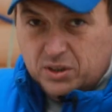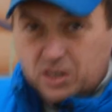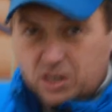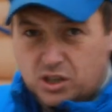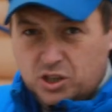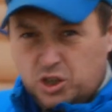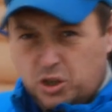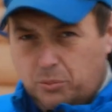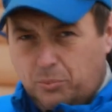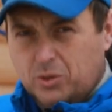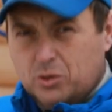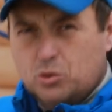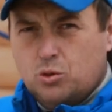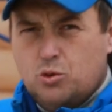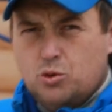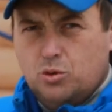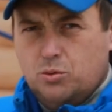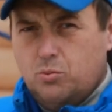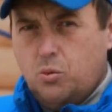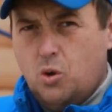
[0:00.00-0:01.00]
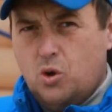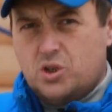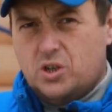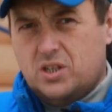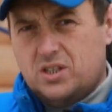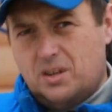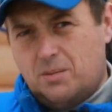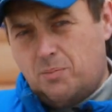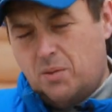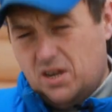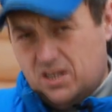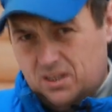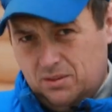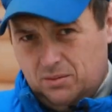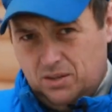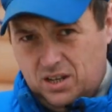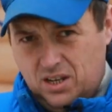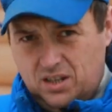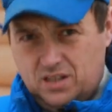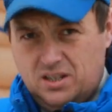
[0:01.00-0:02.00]
металлочерепицу чуть больше, с
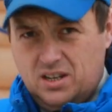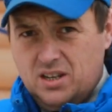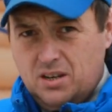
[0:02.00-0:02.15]
запасом на 10